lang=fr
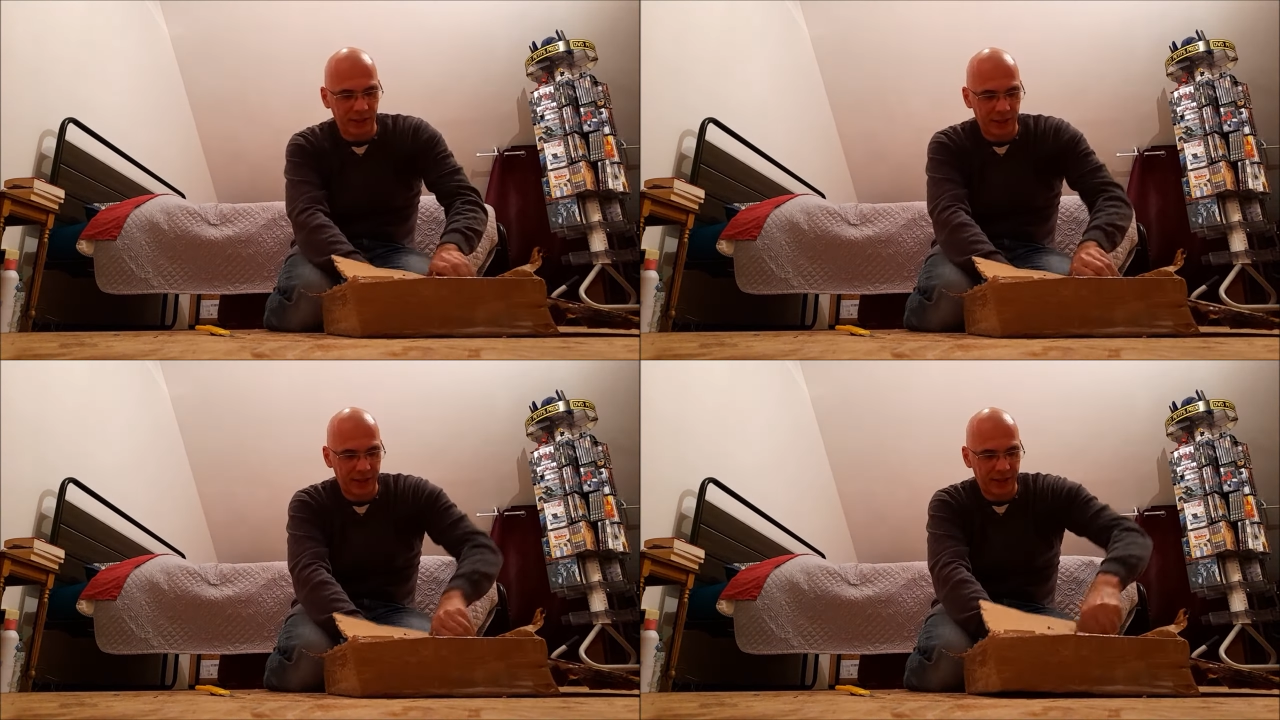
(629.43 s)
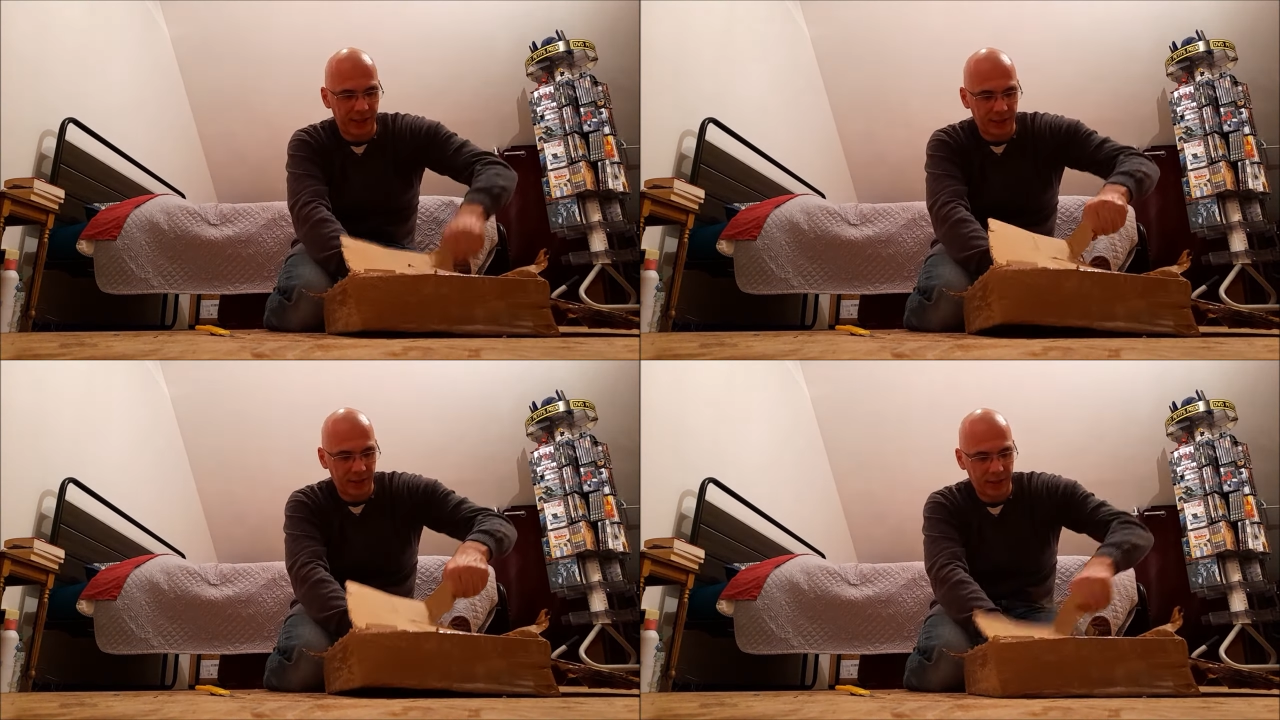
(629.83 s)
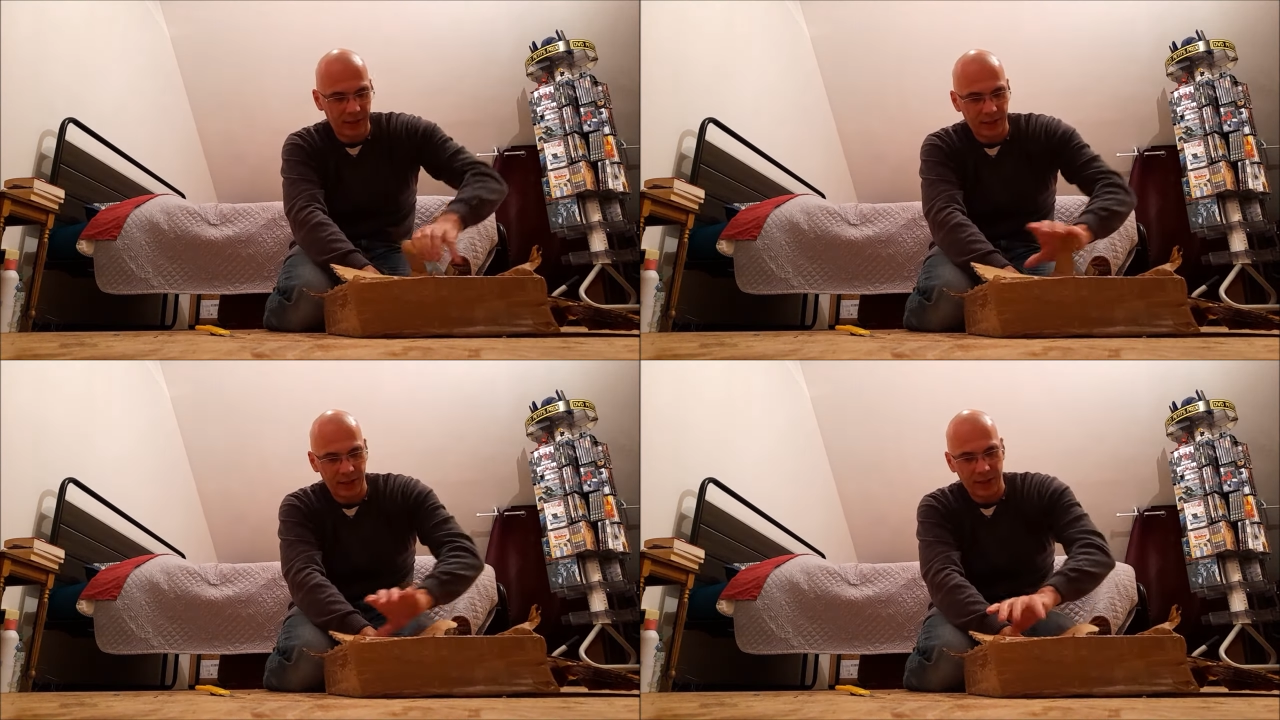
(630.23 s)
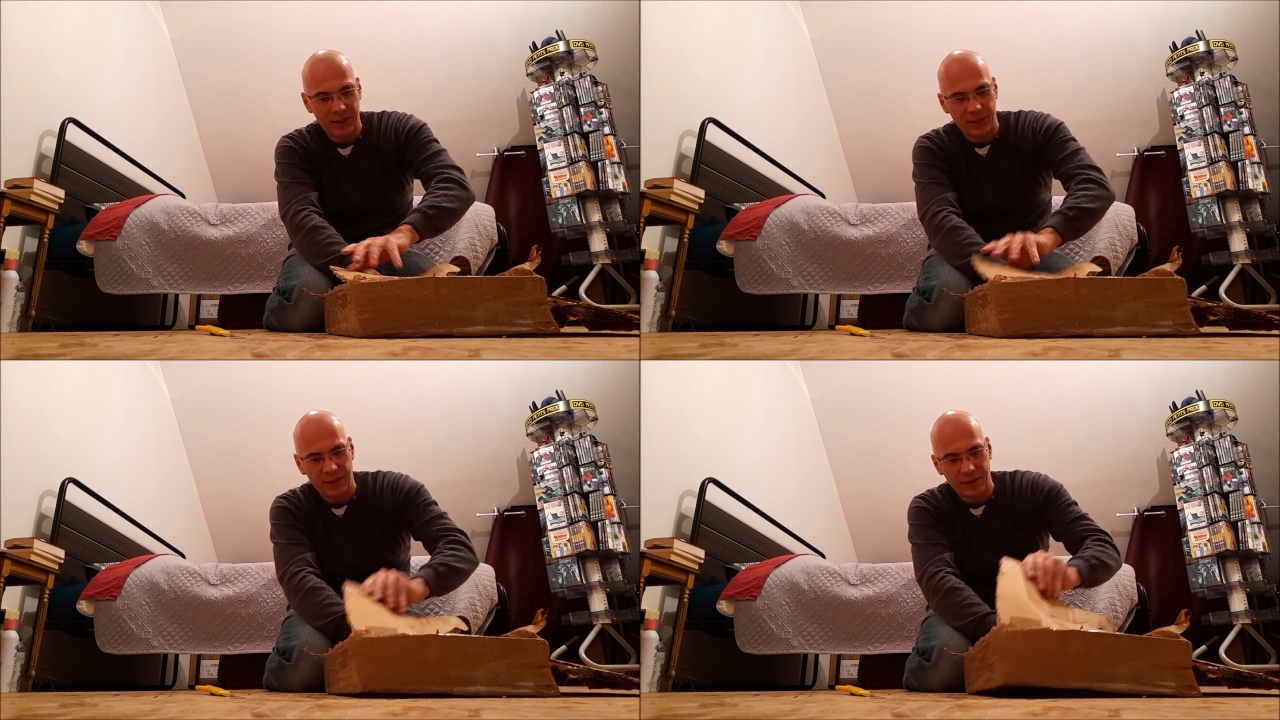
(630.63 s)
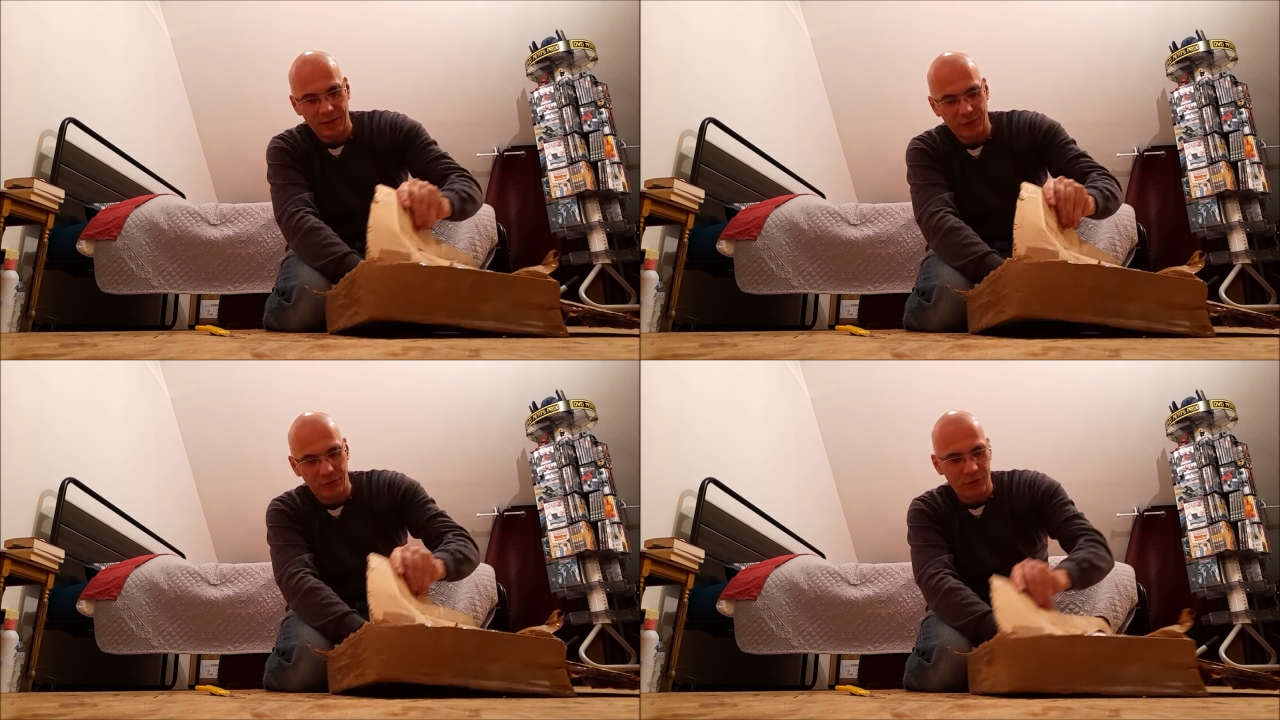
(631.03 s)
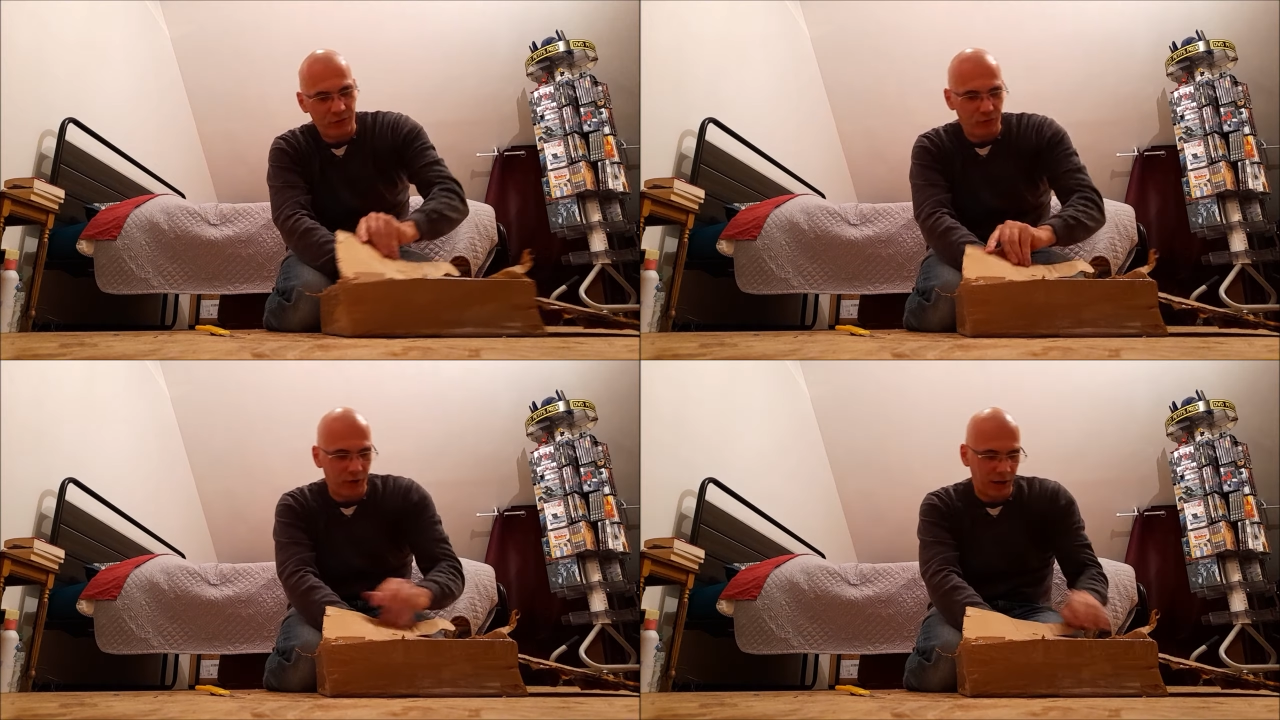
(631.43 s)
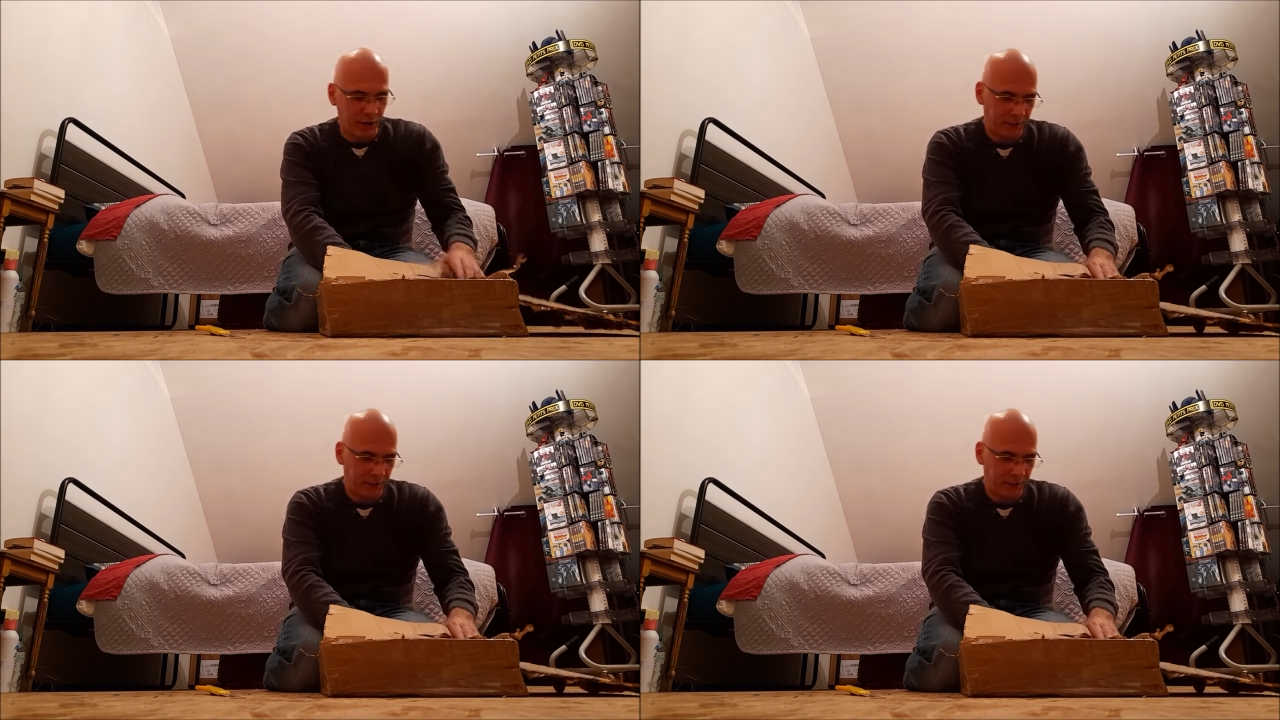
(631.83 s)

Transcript: Ah ça y est. Je le vois.